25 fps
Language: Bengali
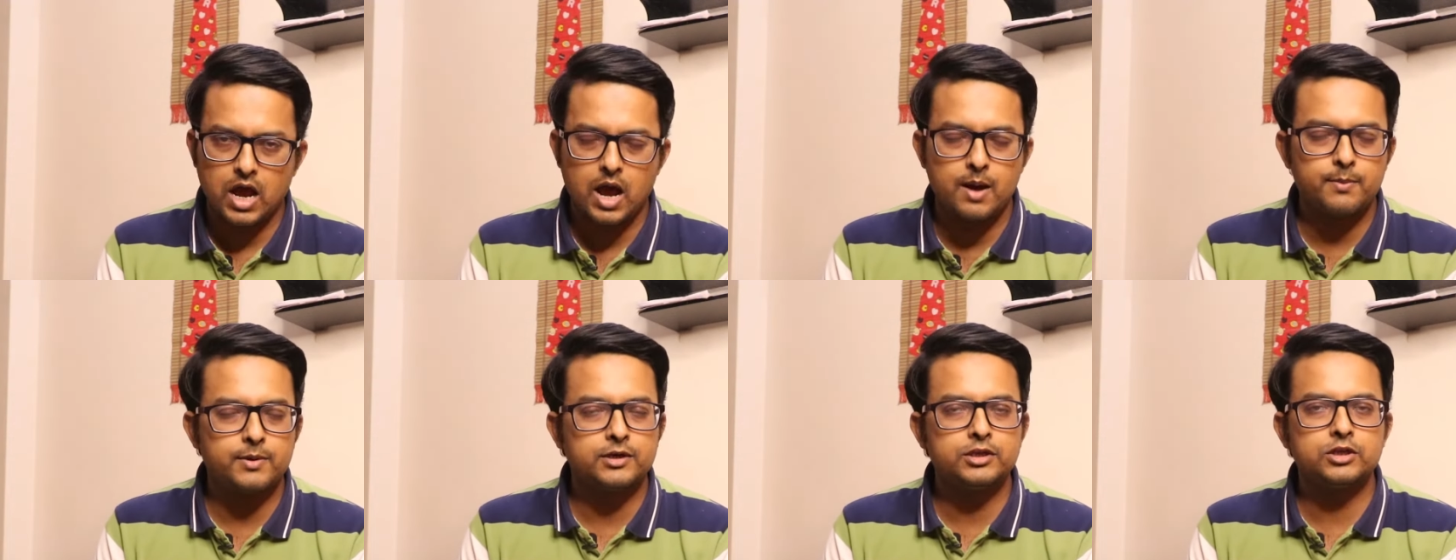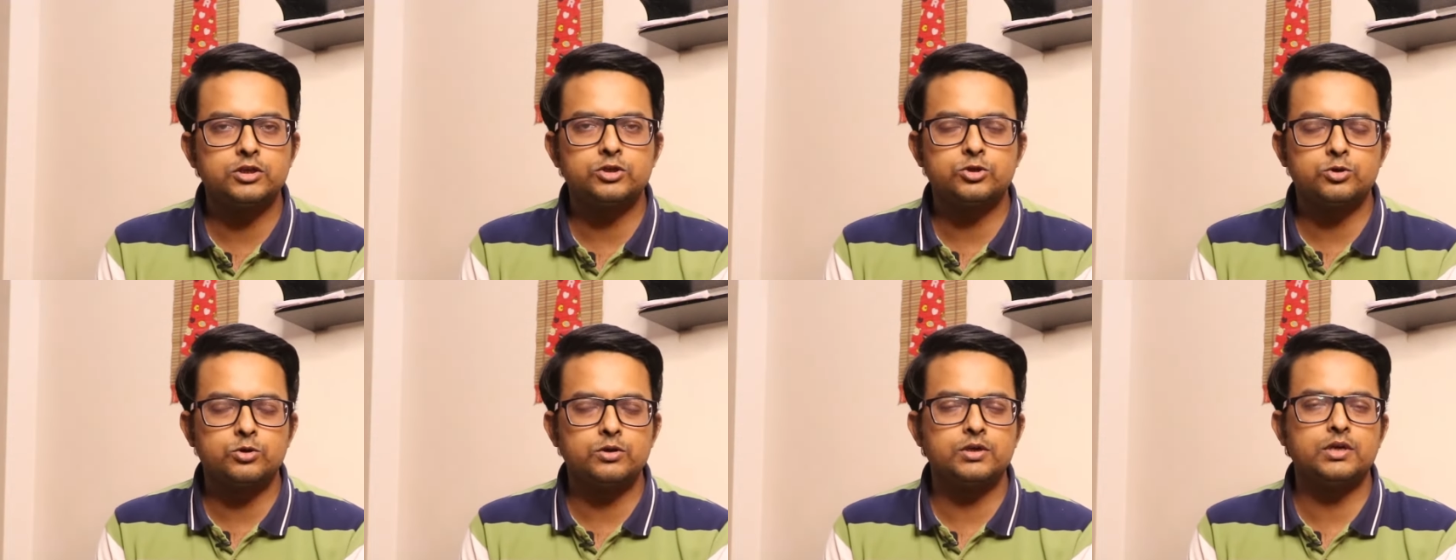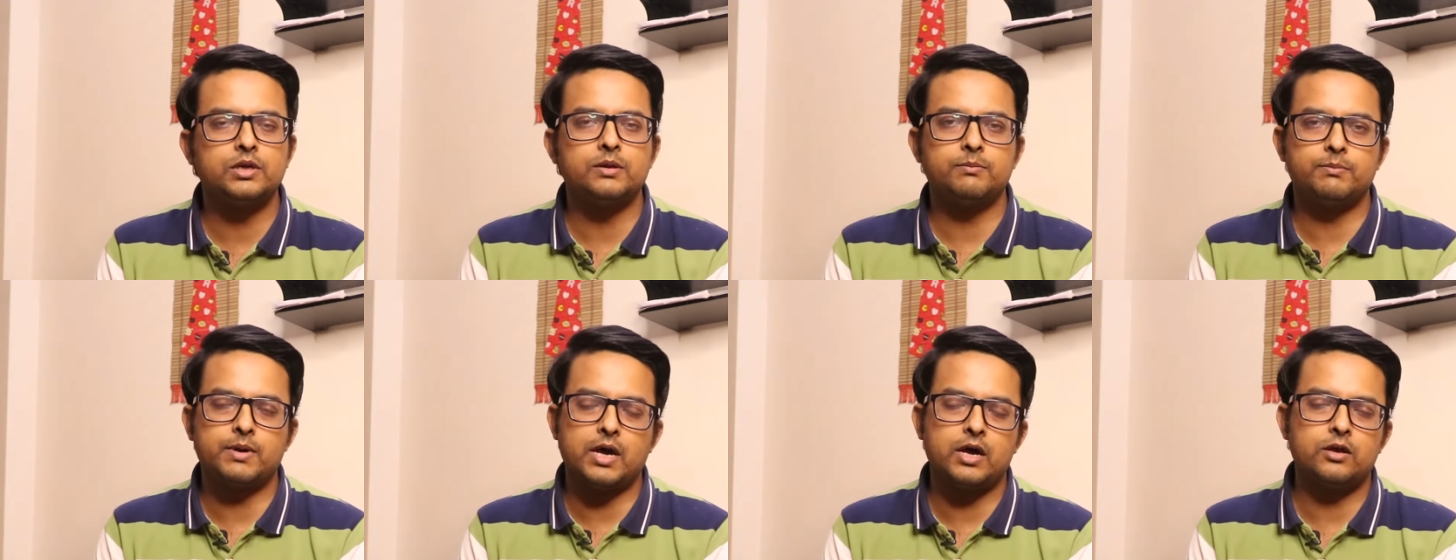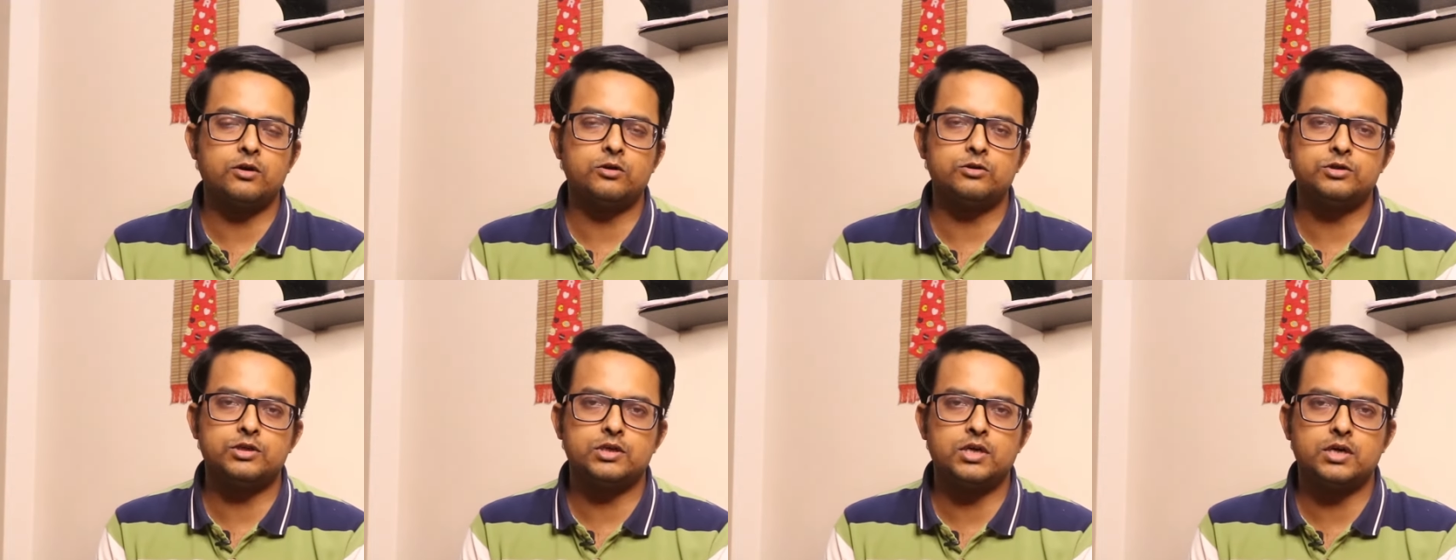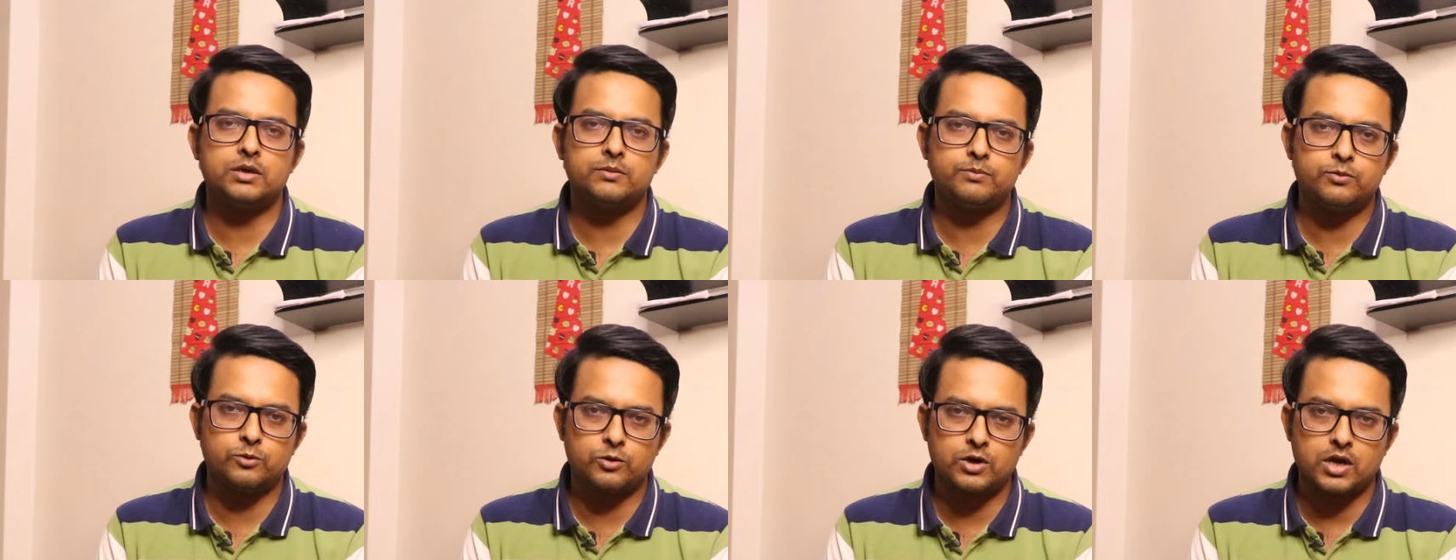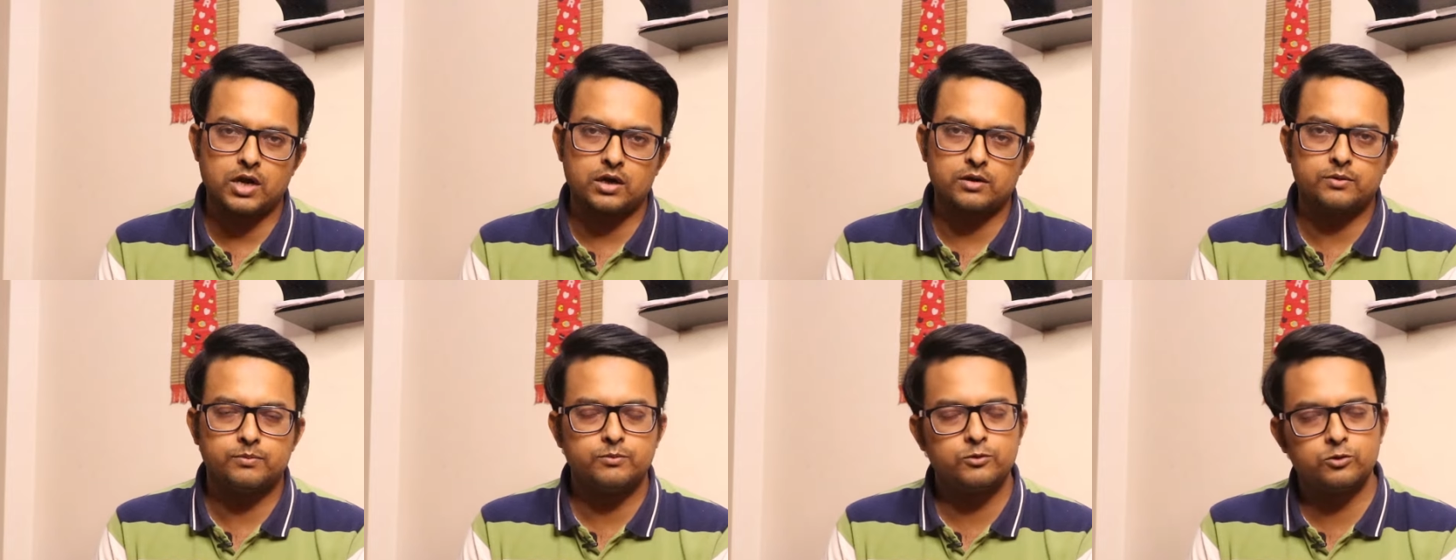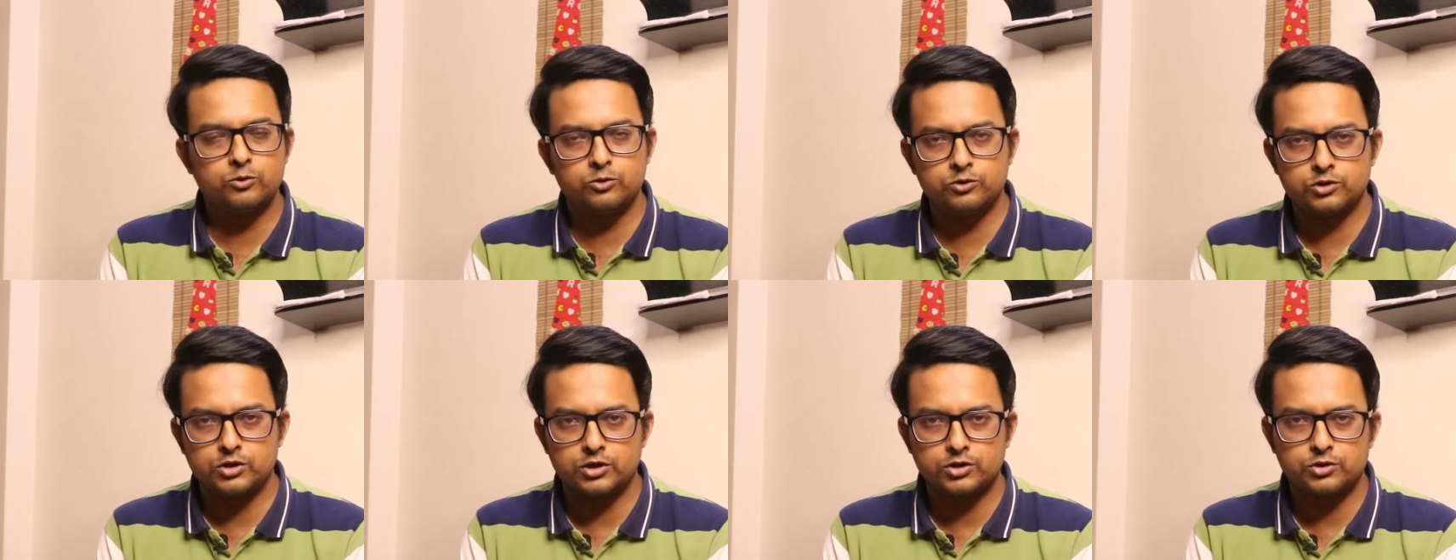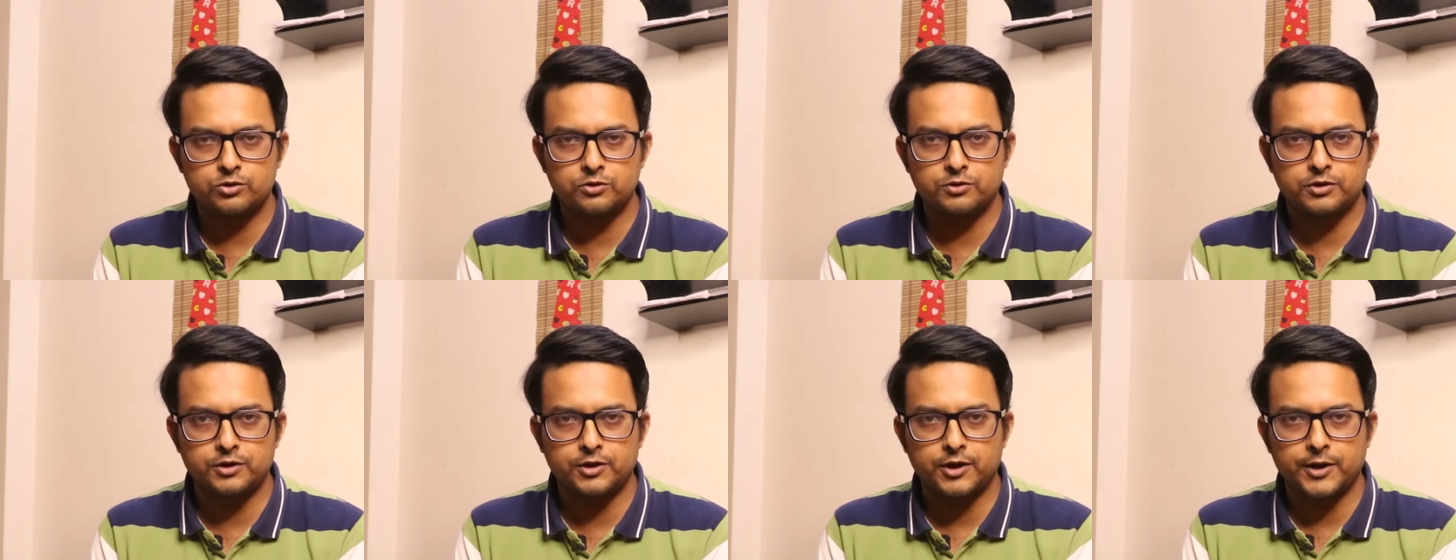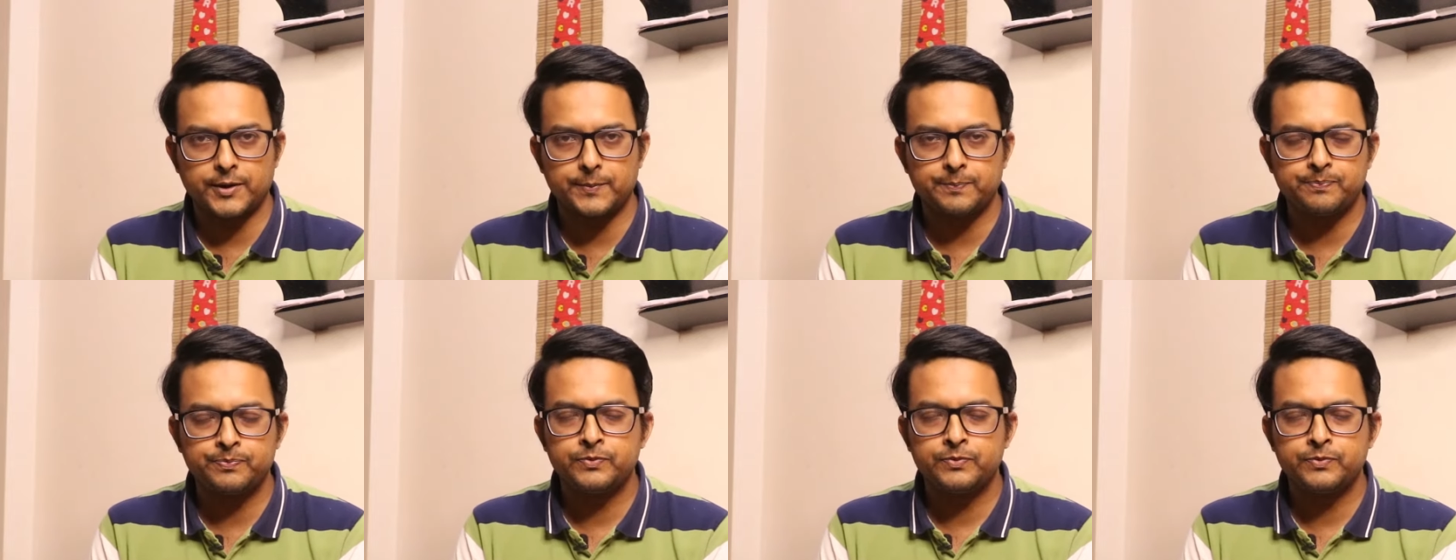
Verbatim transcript: আমাদের শরীরে বায়োলজিক্যাল প্রোডাক্ট পুরুষদের শরীরে